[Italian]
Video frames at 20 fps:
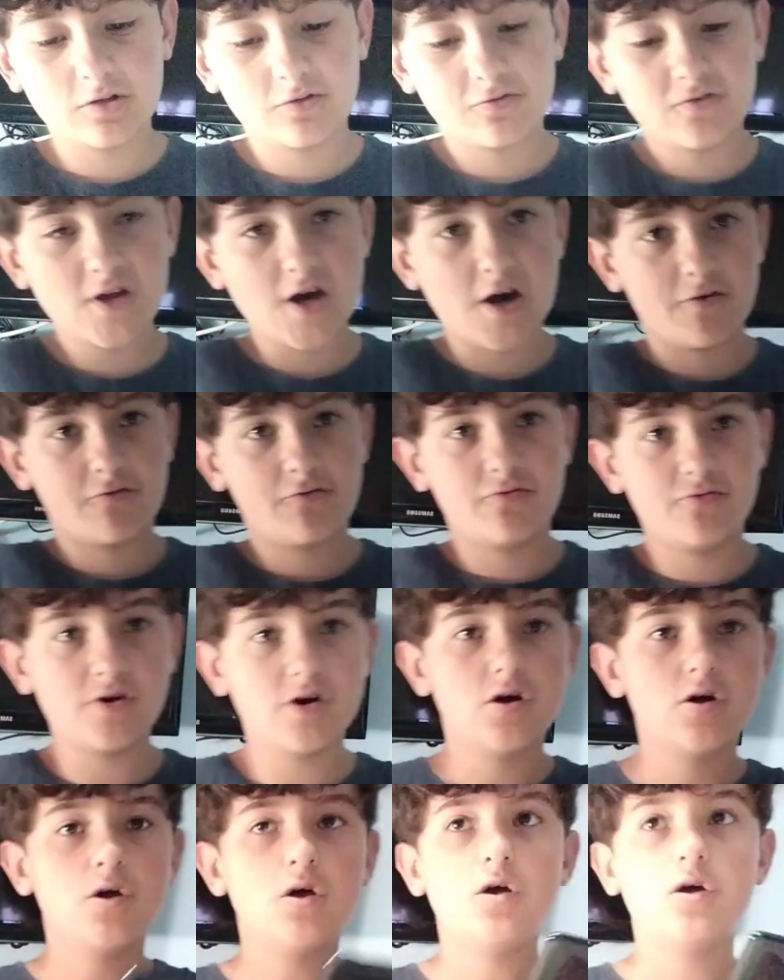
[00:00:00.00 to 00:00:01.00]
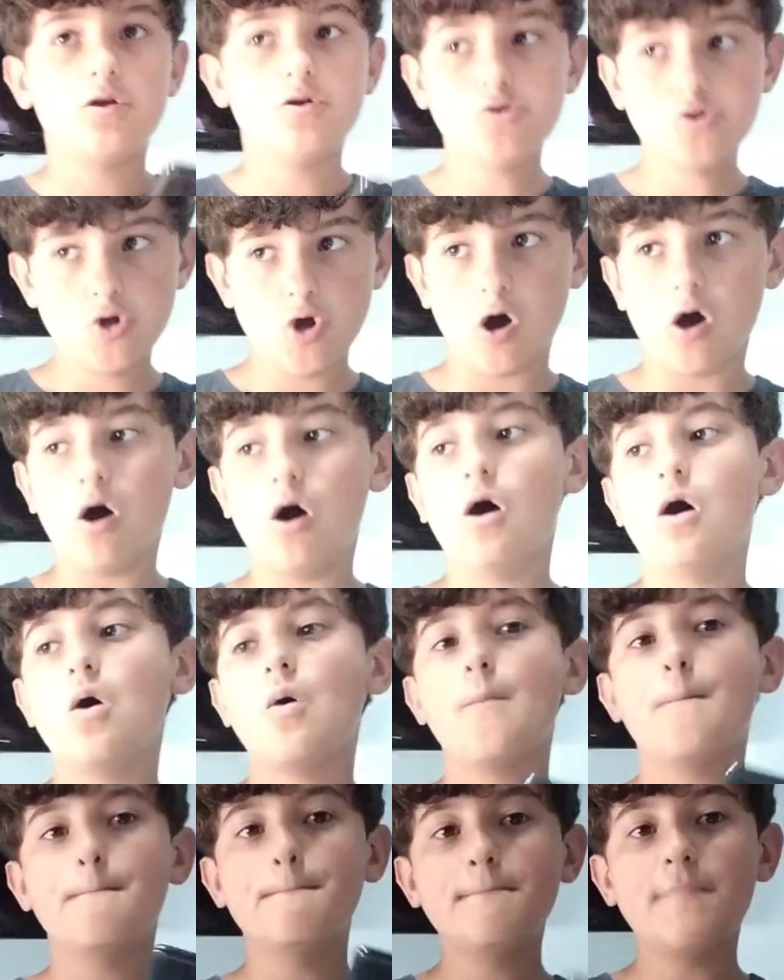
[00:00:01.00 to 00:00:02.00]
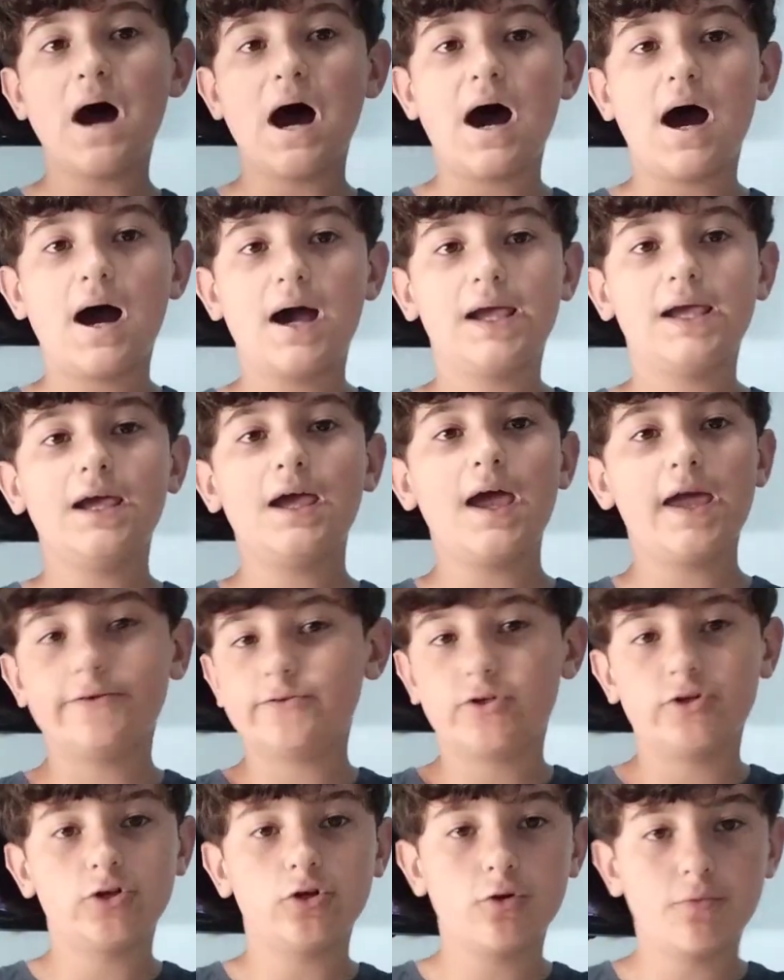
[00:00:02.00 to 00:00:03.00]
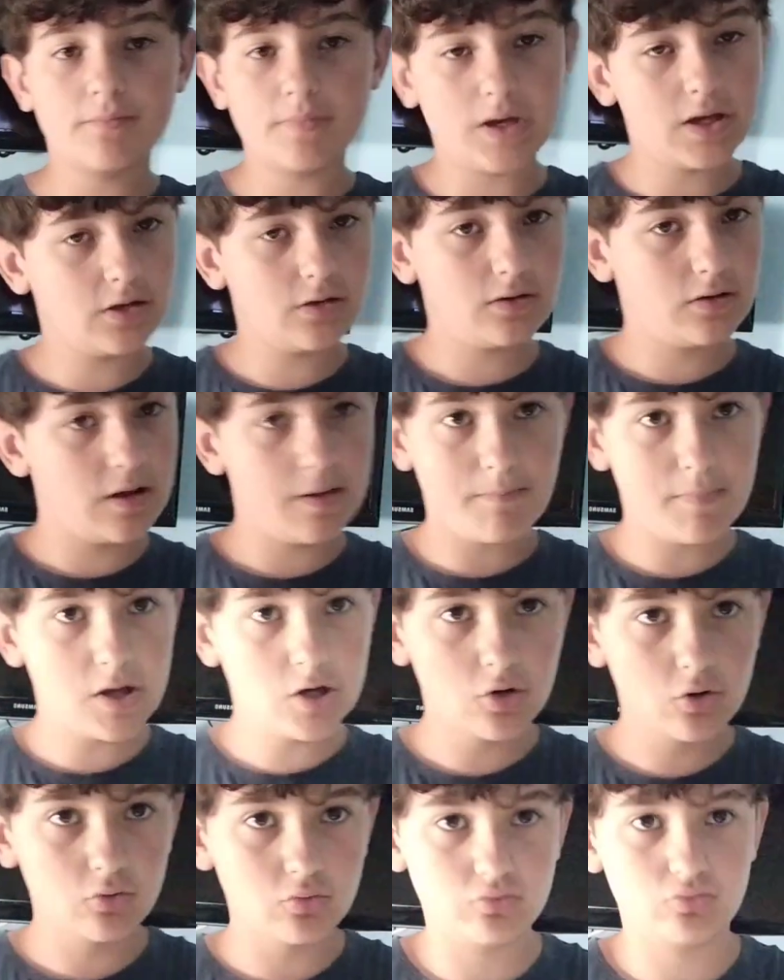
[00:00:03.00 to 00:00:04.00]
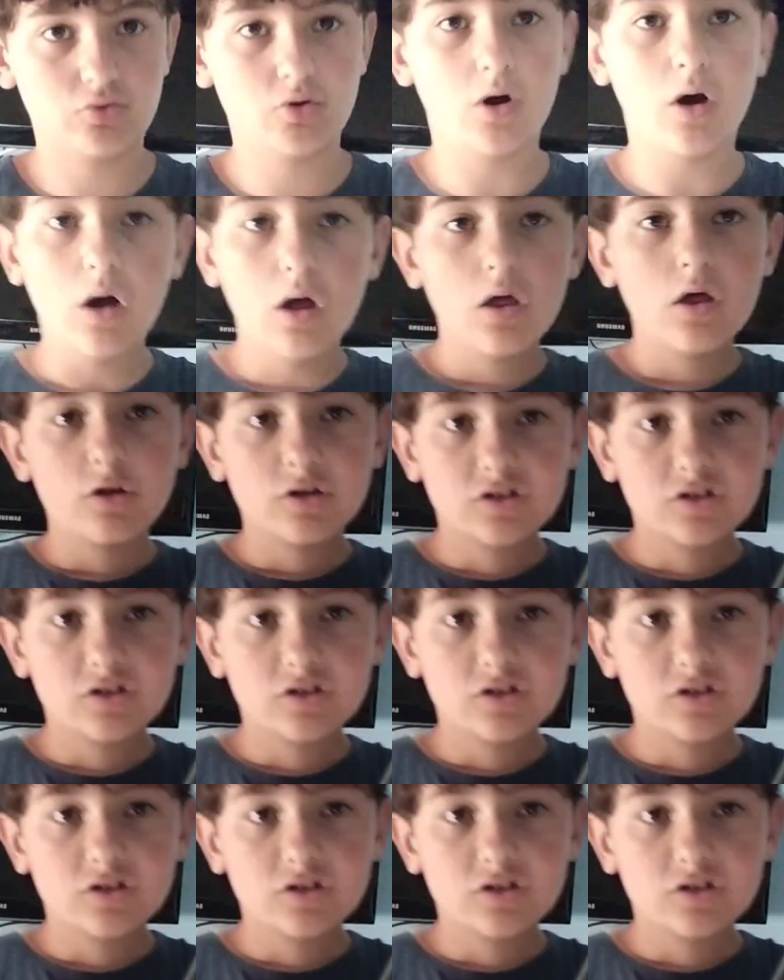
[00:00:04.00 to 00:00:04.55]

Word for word: di FNAF? No, mai e non ne ho me- nemmeno uno.